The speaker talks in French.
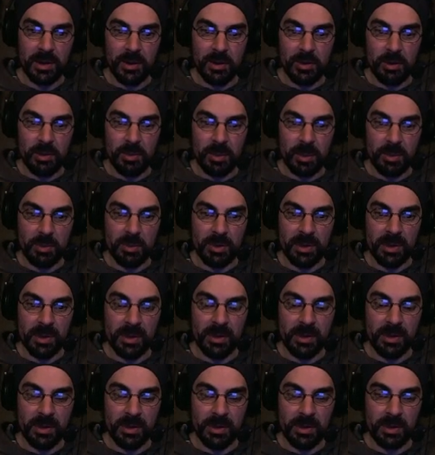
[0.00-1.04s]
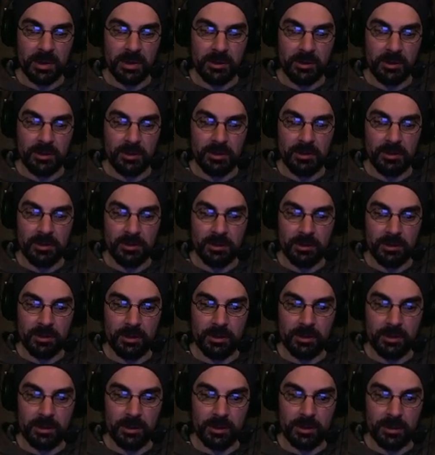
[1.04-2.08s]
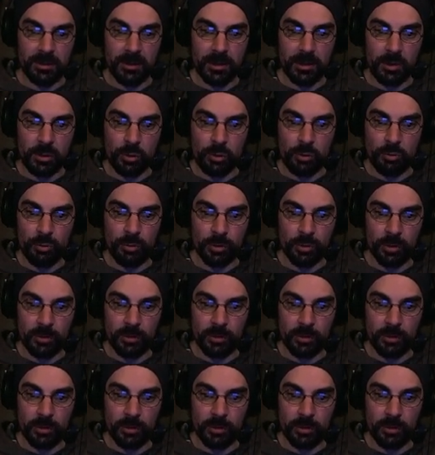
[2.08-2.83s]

le papier et les crayons euh, un jour.